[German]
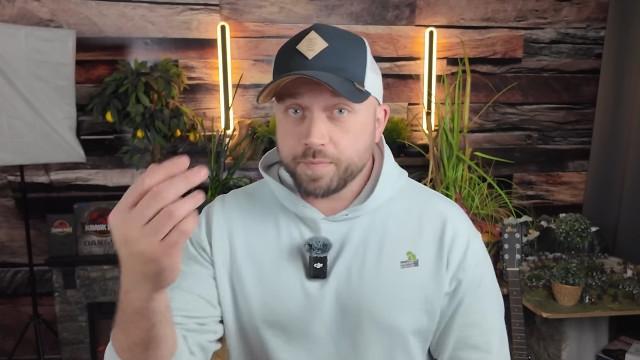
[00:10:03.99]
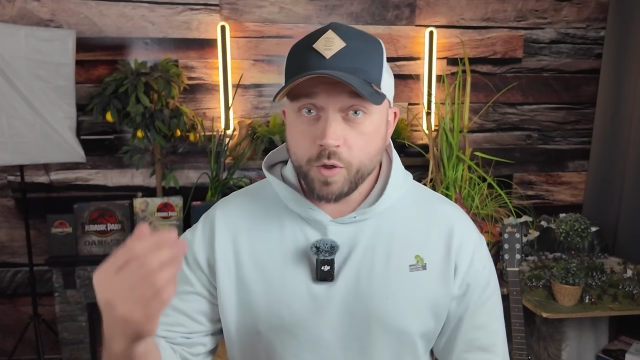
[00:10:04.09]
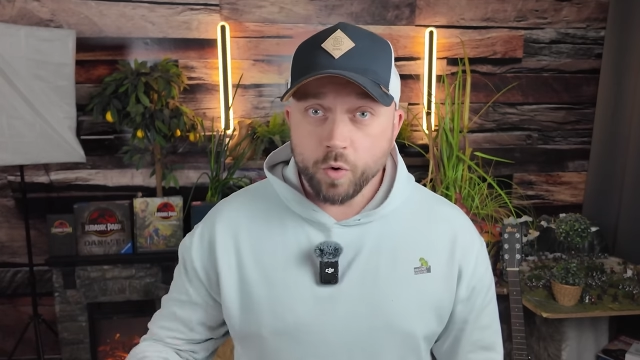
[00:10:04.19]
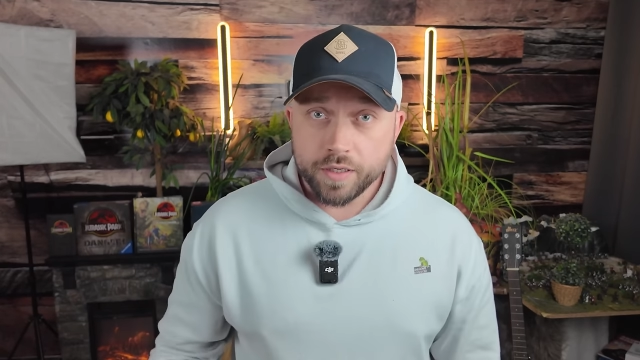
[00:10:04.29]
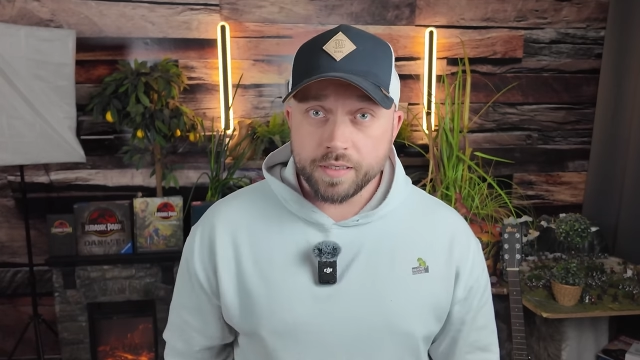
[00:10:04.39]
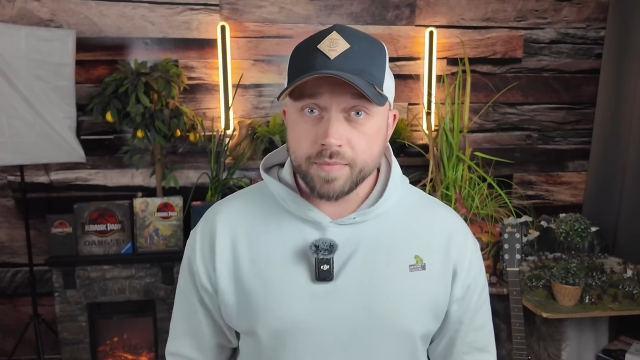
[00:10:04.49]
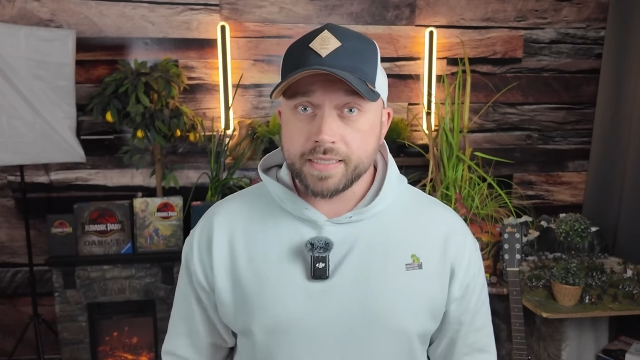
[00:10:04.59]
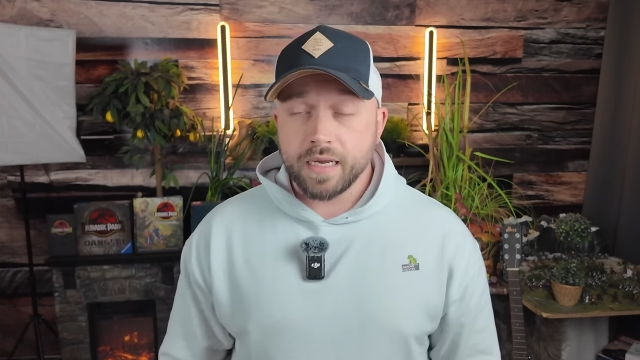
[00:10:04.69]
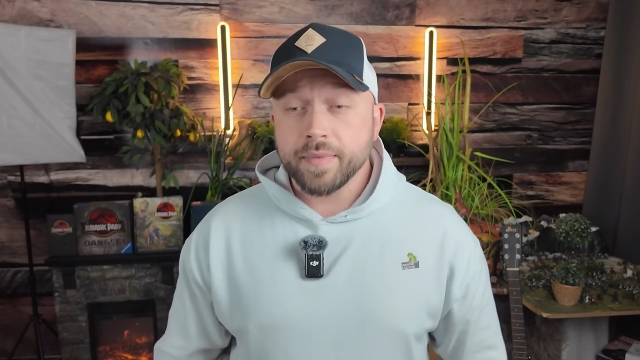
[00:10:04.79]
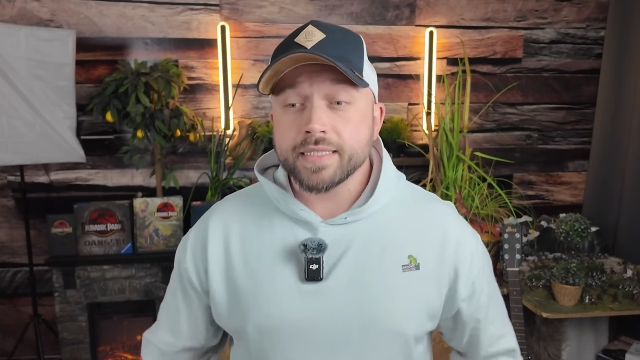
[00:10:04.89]
Kuchen
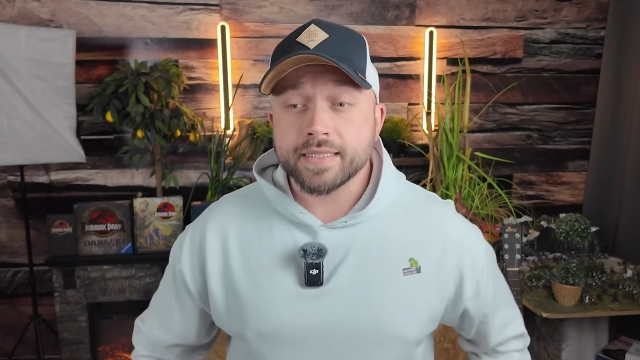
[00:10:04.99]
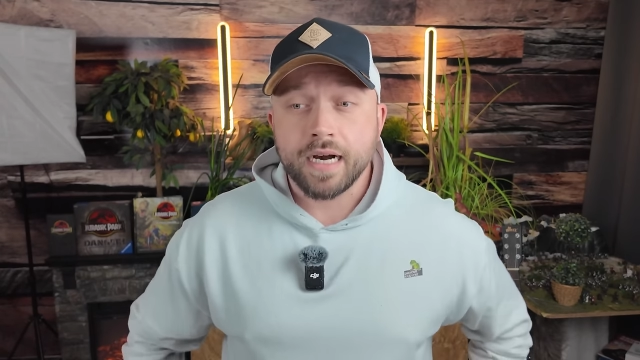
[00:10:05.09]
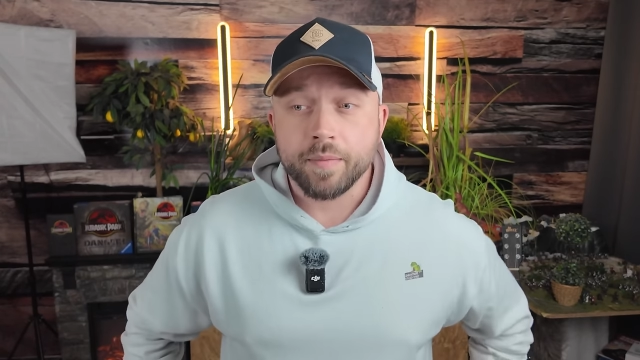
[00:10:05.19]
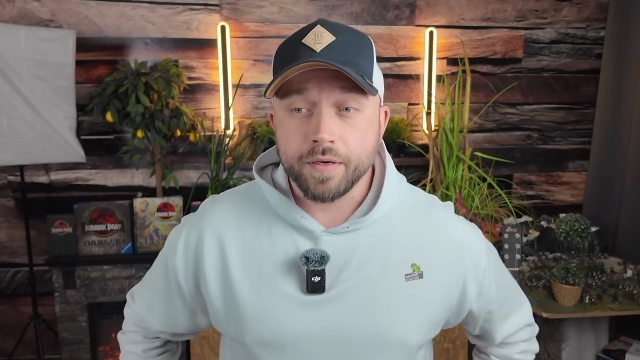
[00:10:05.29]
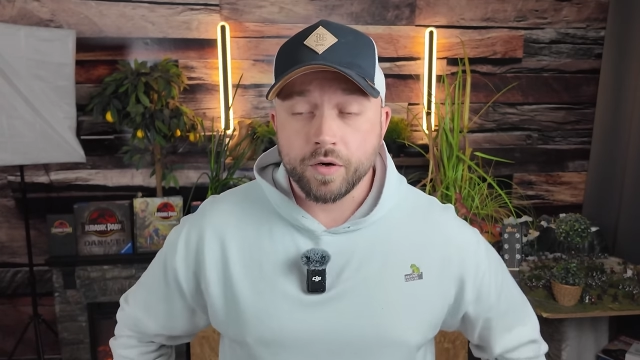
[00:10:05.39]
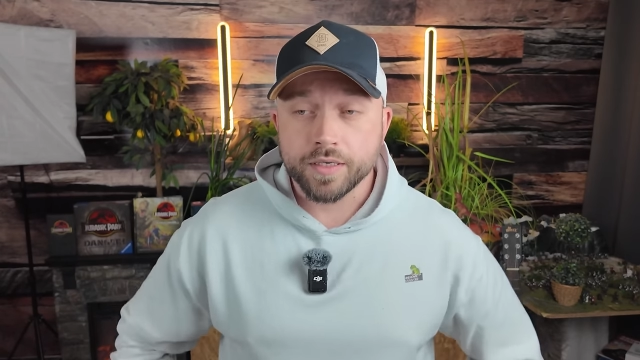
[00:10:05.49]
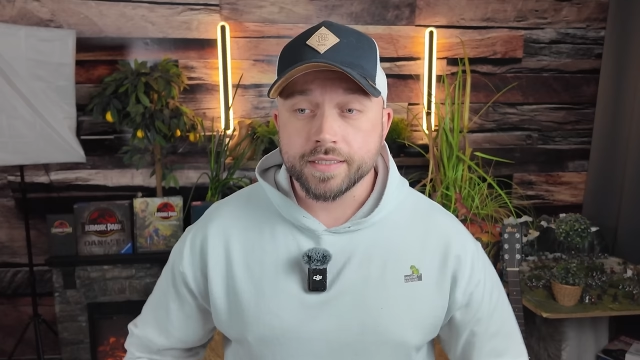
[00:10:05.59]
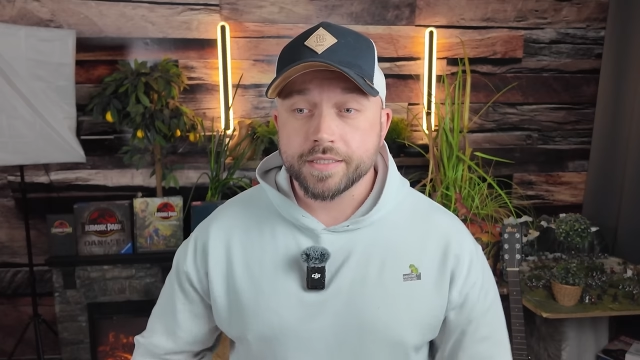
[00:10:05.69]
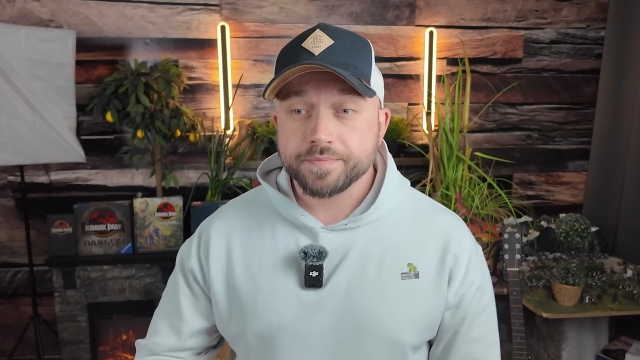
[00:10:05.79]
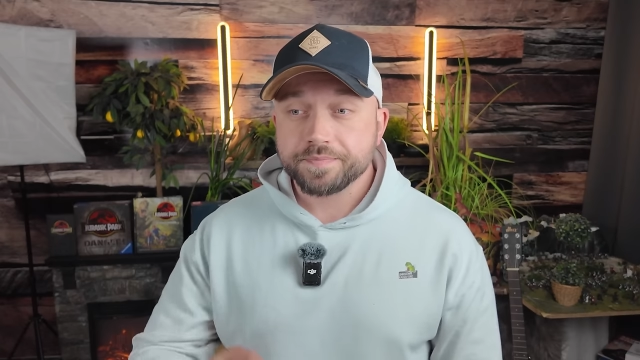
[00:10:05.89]
mit einer Mistgabel
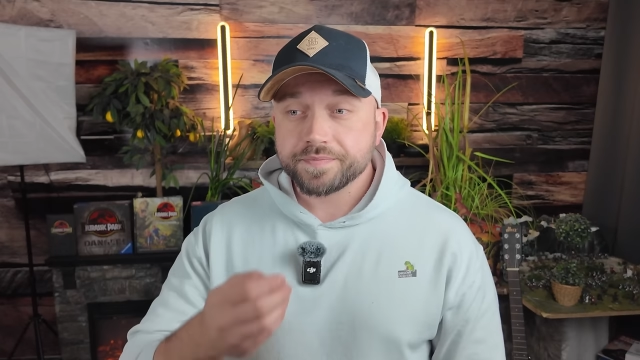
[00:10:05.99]
und